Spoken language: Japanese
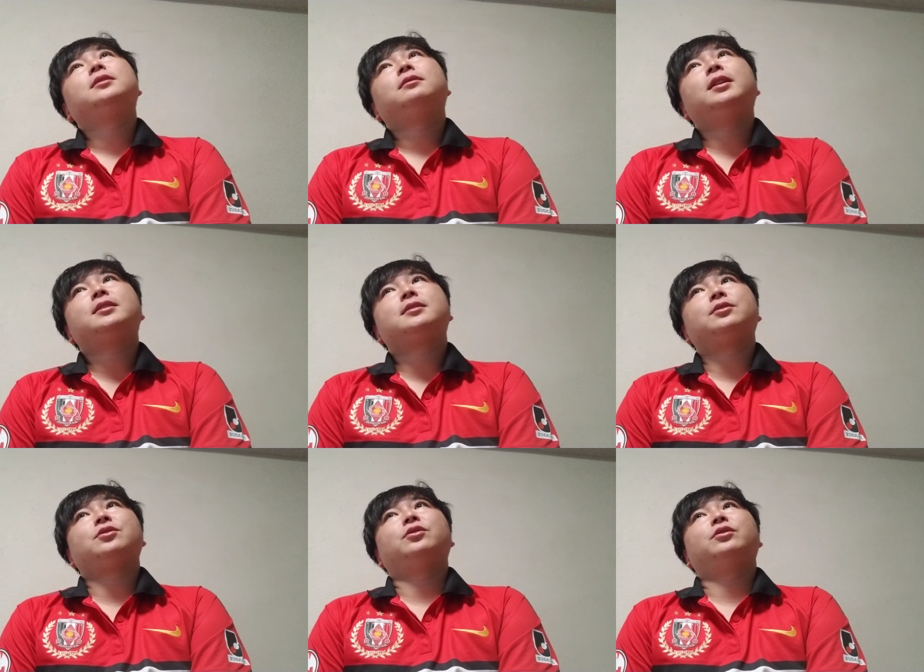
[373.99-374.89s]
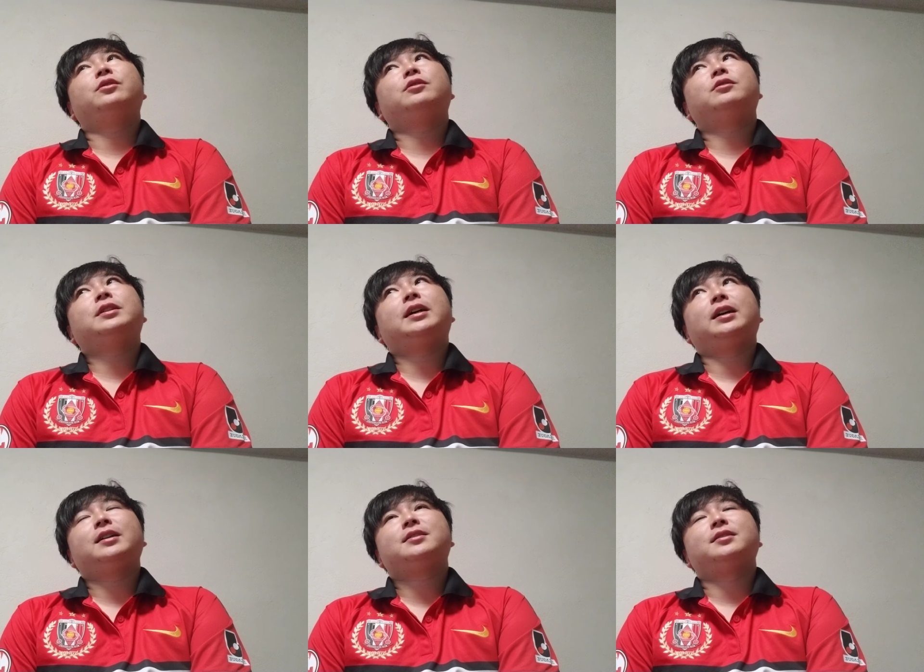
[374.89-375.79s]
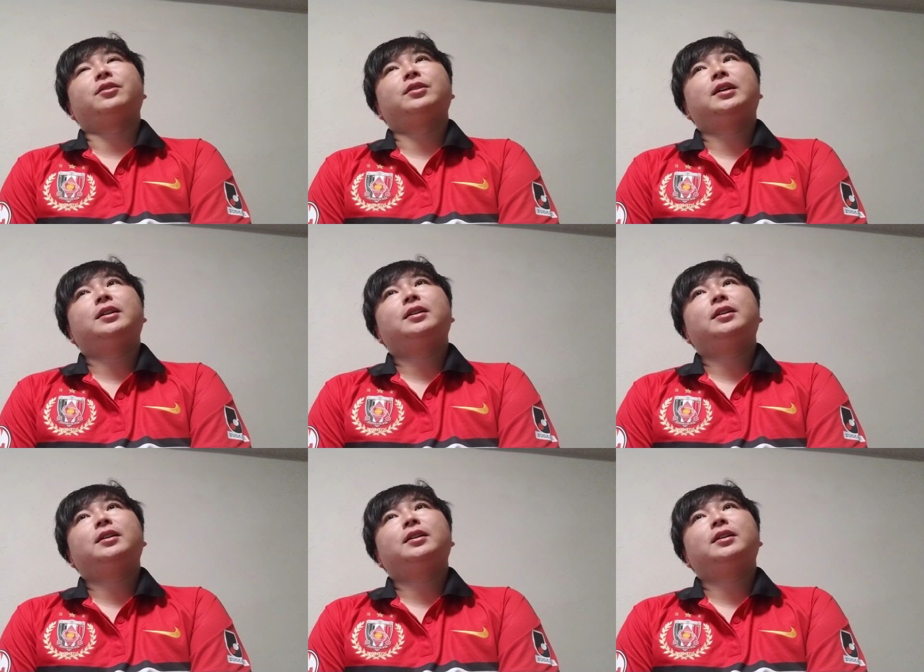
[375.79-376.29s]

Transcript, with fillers: レッツの、なんかなんつうんだろうな。